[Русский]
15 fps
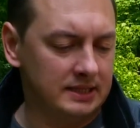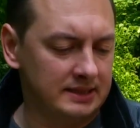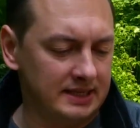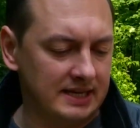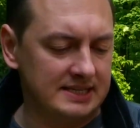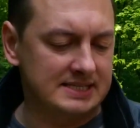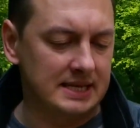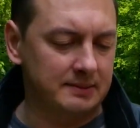
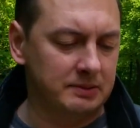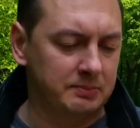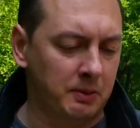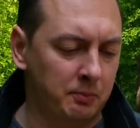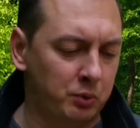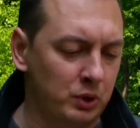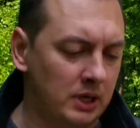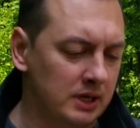одна из самых
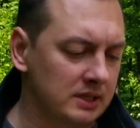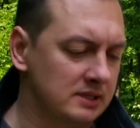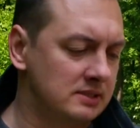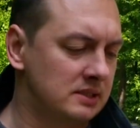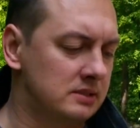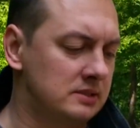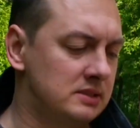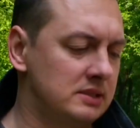популярных
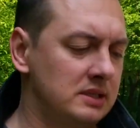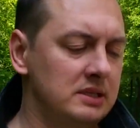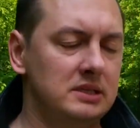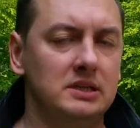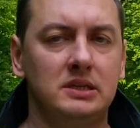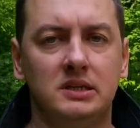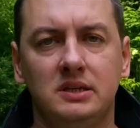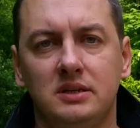
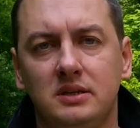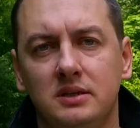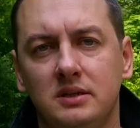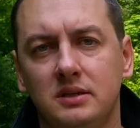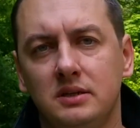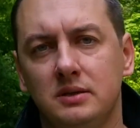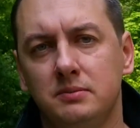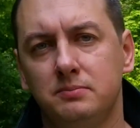
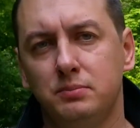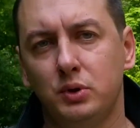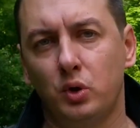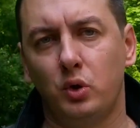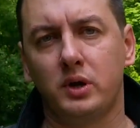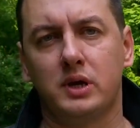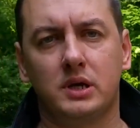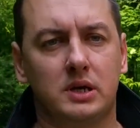среди
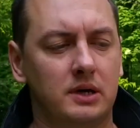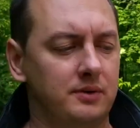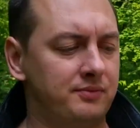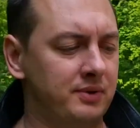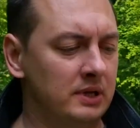блогеров